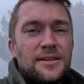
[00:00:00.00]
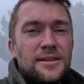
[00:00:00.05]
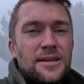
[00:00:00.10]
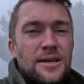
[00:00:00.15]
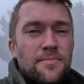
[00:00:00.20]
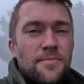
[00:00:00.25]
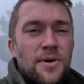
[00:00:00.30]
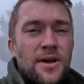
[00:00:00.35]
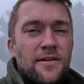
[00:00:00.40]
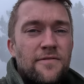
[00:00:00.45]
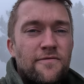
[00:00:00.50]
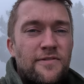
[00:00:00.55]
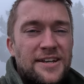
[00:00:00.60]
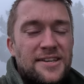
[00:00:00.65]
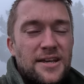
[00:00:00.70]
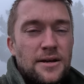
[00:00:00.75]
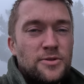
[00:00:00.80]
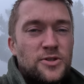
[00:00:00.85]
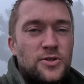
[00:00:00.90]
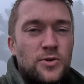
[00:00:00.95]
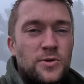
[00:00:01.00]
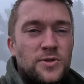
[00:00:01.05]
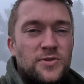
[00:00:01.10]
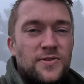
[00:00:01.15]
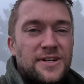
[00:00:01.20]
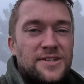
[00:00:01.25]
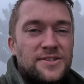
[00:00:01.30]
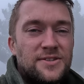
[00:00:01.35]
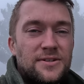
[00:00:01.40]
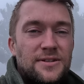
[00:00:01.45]
dem Wetter
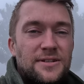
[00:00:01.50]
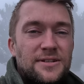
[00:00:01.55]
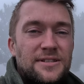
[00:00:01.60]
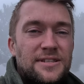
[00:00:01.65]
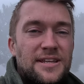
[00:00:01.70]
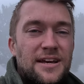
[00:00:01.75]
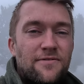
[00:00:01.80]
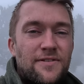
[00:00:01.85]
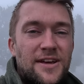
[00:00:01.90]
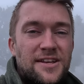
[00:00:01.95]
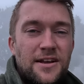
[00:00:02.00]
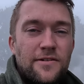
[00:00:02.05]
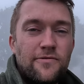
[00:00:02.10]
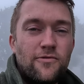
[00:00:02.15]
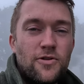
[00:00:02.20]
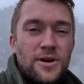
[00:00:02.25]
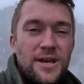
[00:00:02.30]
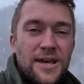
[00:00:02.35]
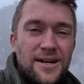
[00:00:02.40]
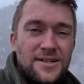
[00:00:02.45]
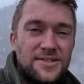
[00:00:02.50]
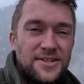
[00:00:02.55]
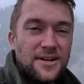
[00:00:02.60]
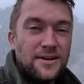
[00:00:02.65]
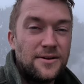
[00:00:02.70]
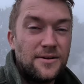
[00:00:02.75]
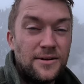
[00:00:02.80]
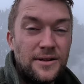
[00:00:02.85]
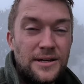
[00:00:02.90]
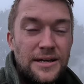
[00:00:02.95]
bzw. der
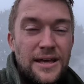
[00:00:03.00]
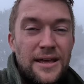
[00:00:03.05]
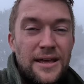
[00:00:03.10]
Wettervorhersage.